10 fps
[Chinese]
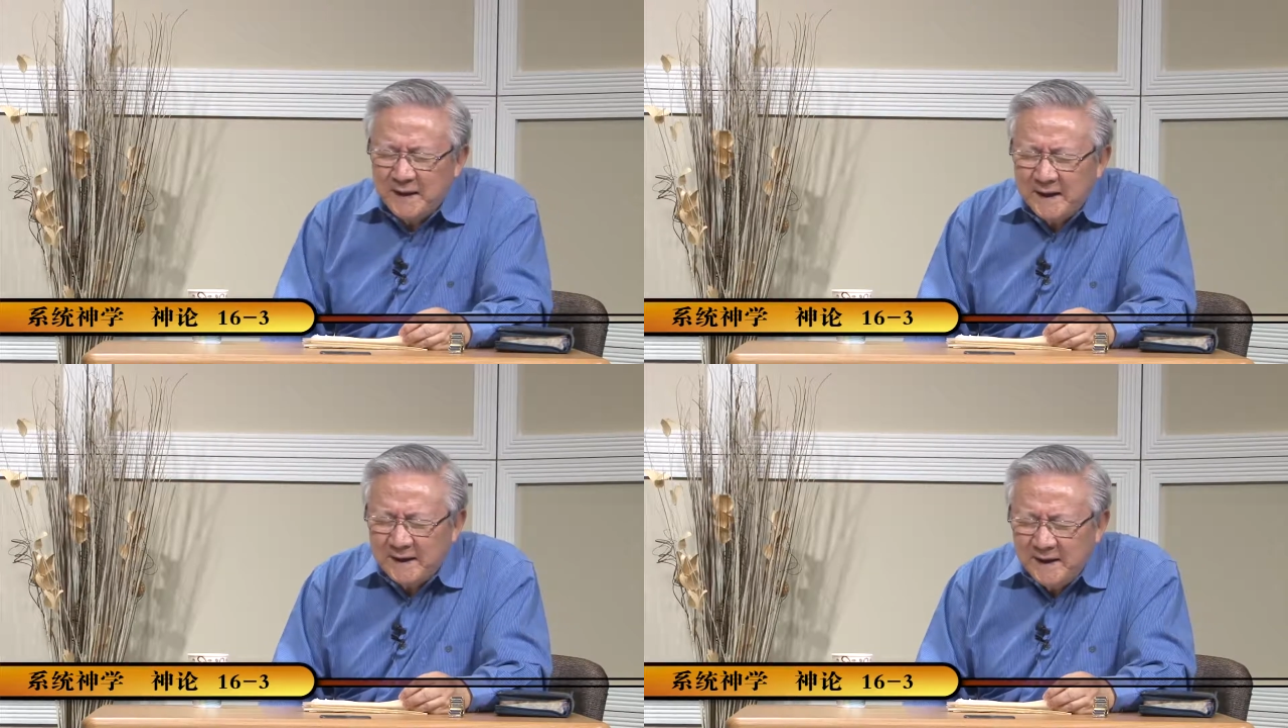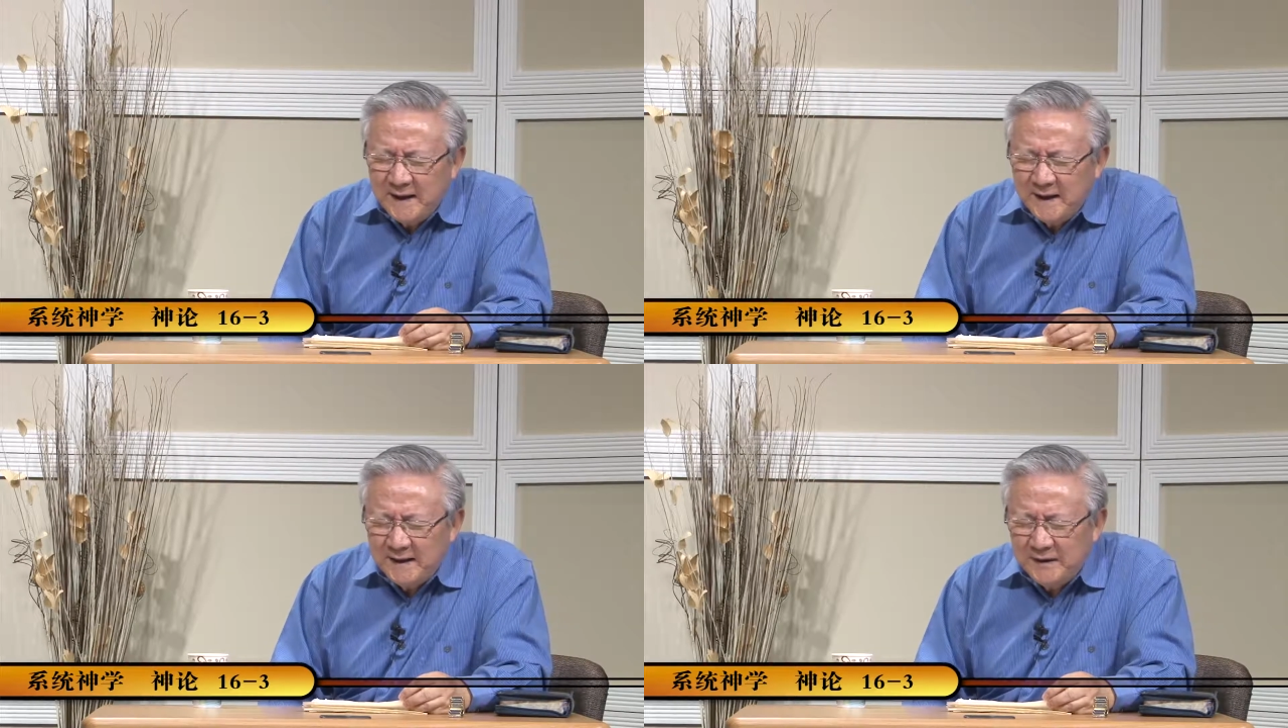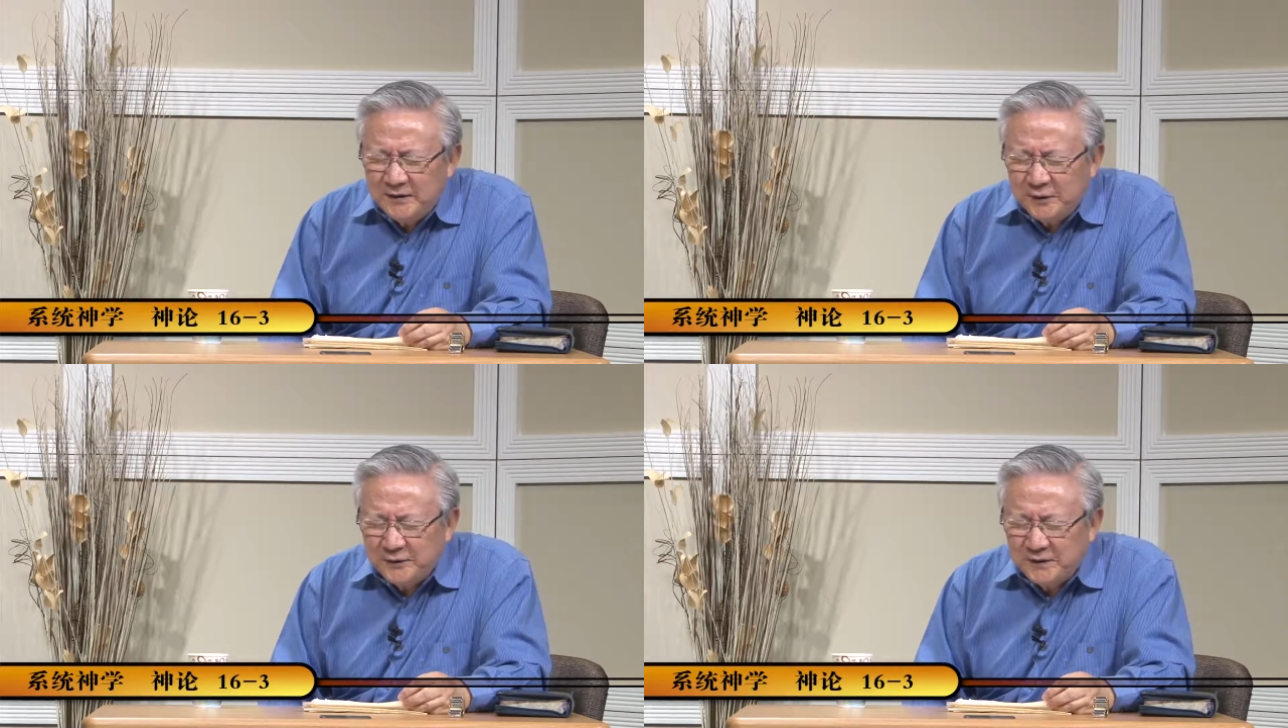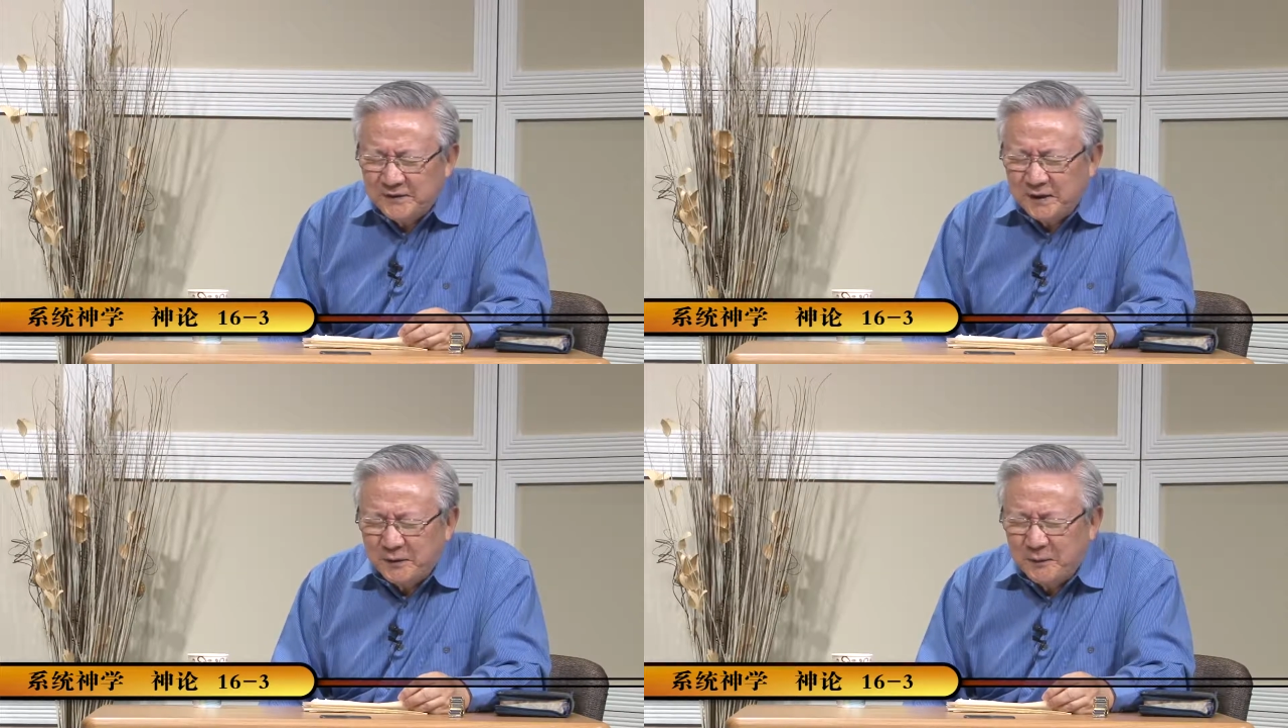看你所所
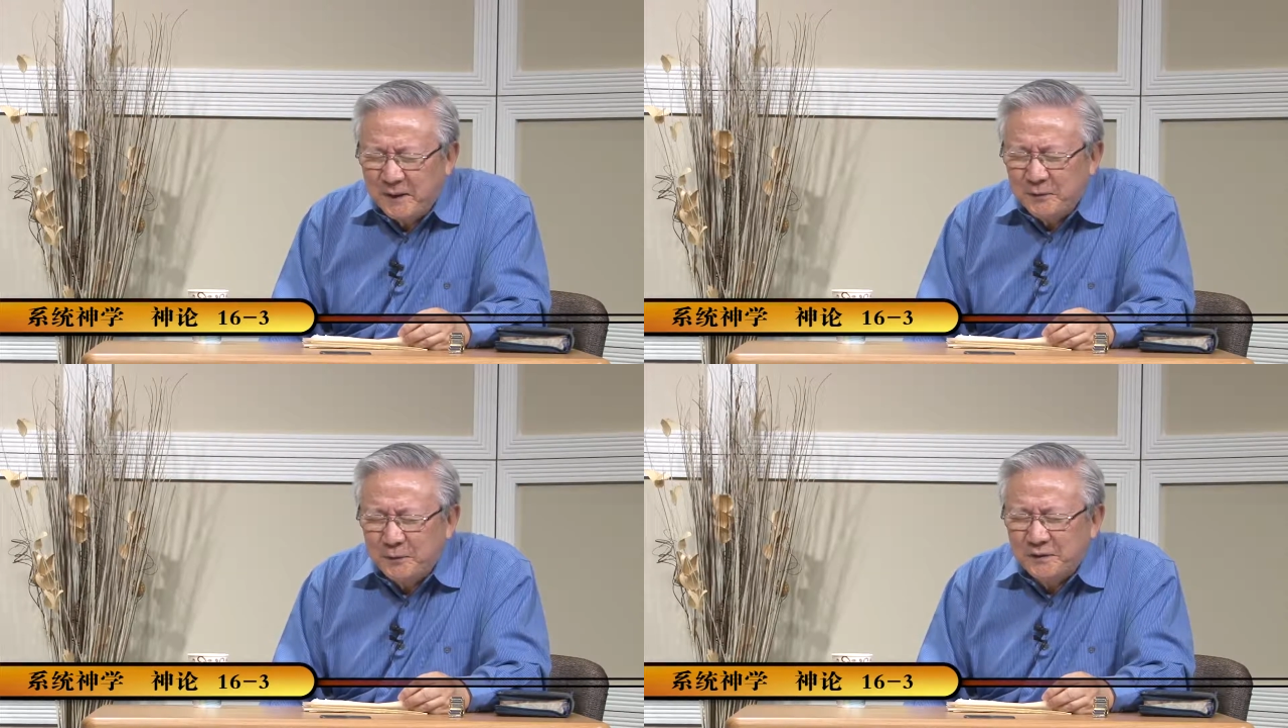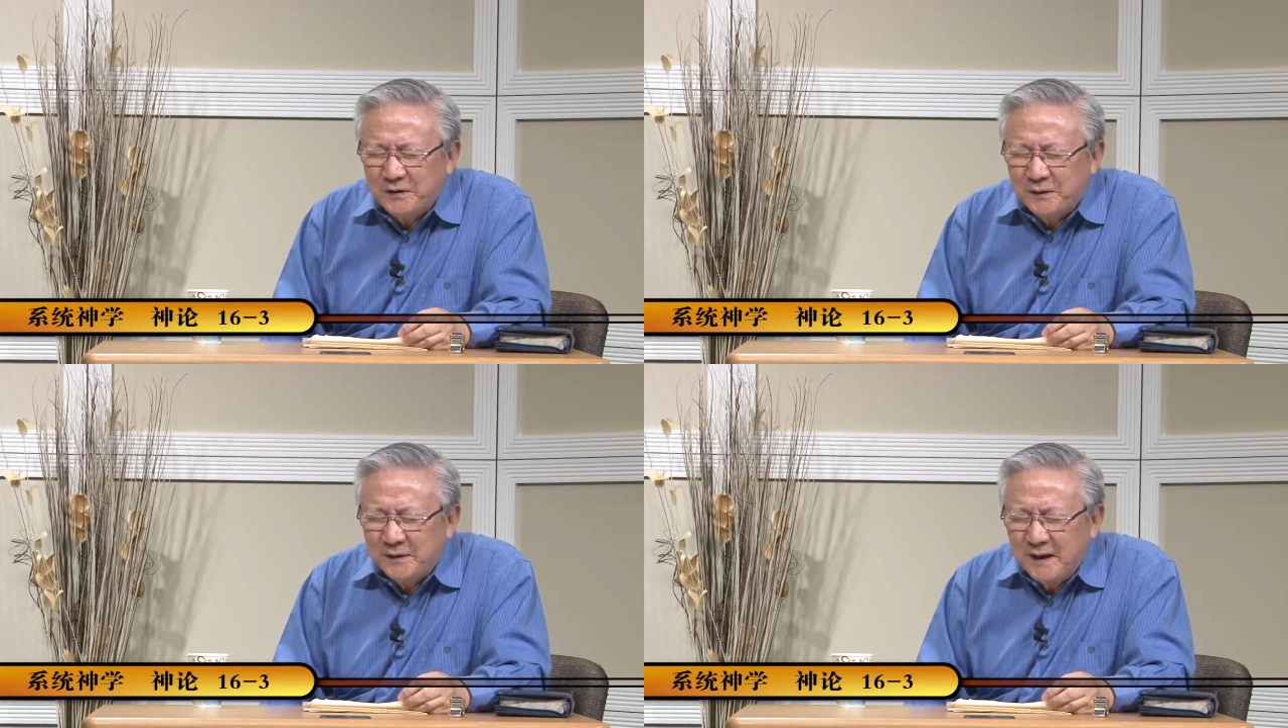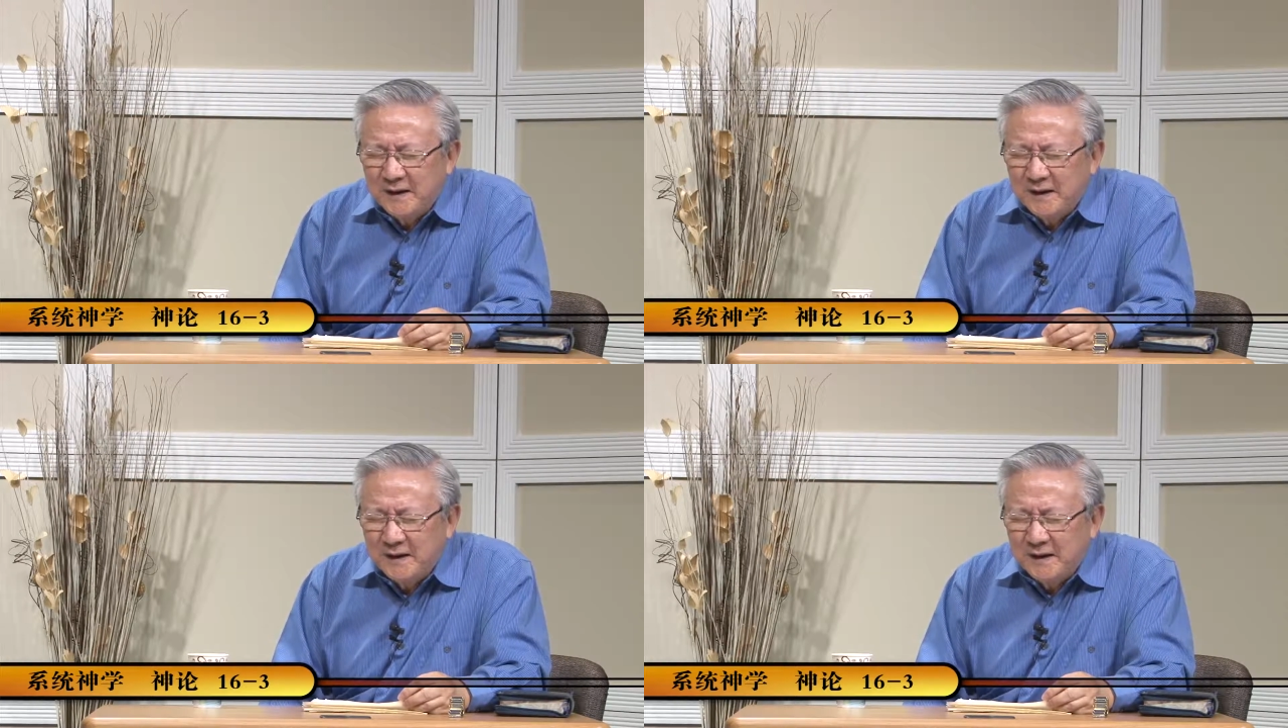造的万物时候，